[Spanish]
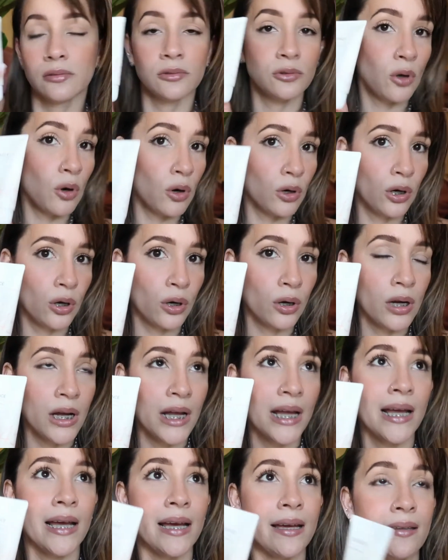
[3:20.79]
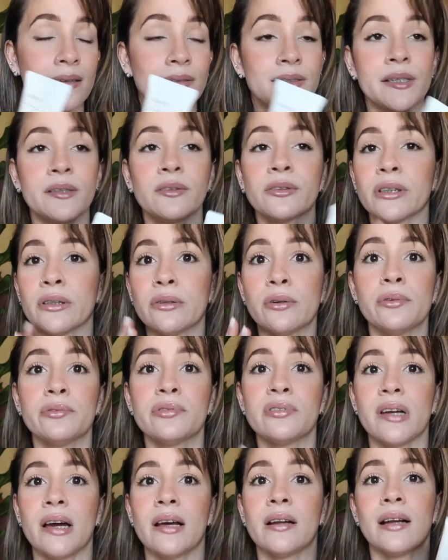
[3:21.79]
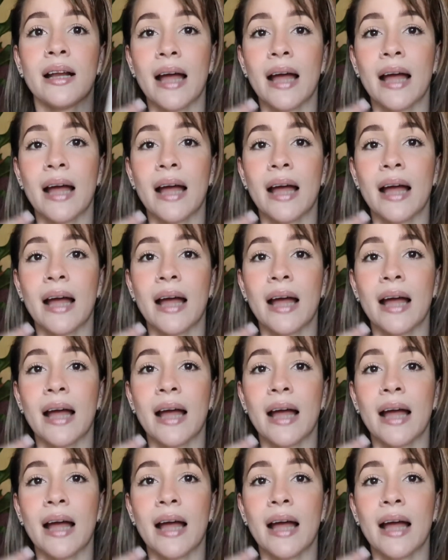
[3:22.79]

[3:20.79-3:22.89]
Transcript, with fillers: solo, es decir, no tengo que usar